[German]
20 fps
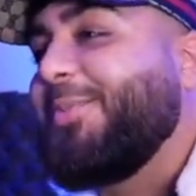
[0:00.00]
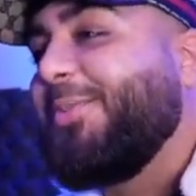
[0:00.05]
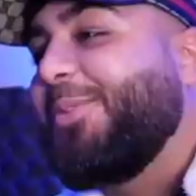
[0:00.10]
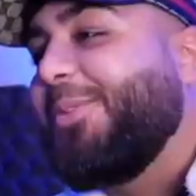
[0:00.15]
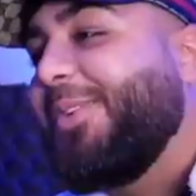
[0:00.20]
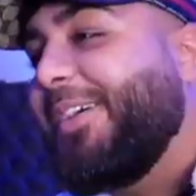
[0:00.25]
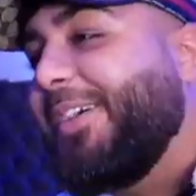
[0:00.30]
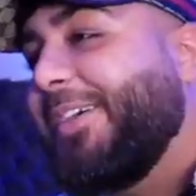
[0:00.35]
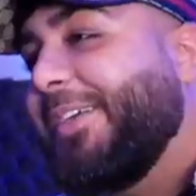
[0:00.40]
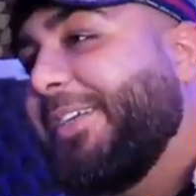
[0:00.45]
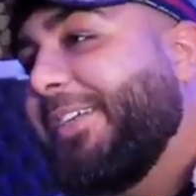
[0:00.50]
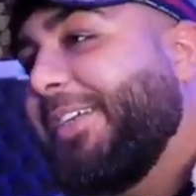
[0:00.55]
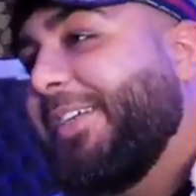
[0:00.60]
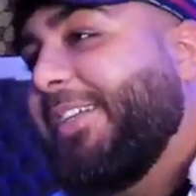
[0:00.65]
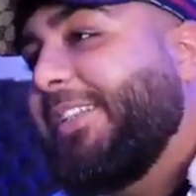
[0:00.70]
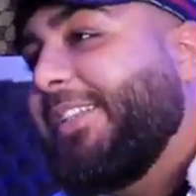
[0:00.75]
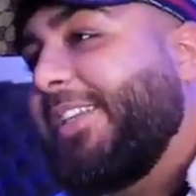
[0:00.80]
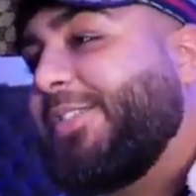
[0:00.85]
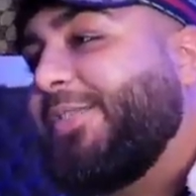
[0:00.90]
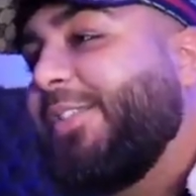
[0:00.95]
Bruder
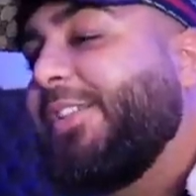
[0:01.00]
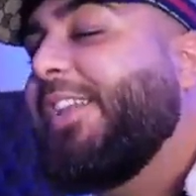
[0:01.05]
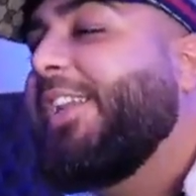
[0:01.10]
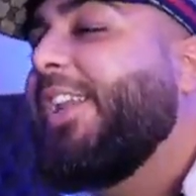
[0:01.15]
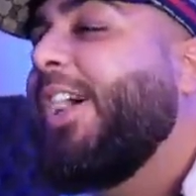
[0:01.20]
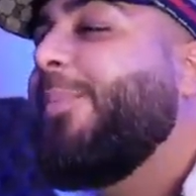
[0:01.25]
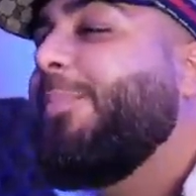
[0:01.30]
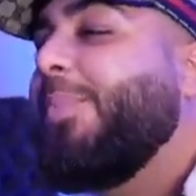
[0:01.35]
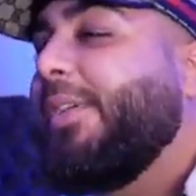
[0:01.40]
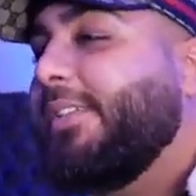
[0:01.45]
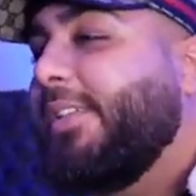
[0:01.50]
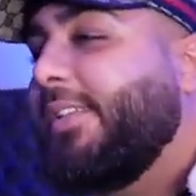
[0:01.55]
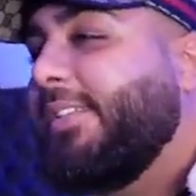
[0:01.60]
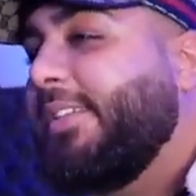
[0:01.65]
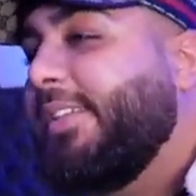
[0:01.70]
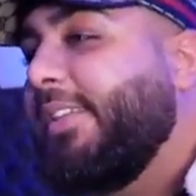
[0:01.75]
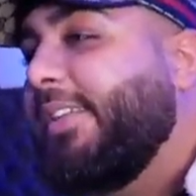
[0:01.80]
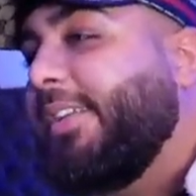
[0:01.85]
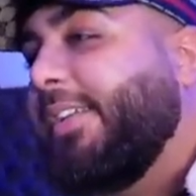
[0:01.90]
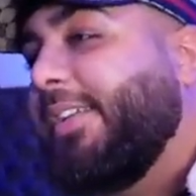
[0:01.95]
dass okay. wir den Namen
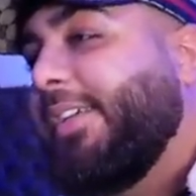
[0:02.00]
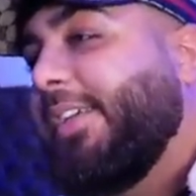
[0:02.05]
patentieren.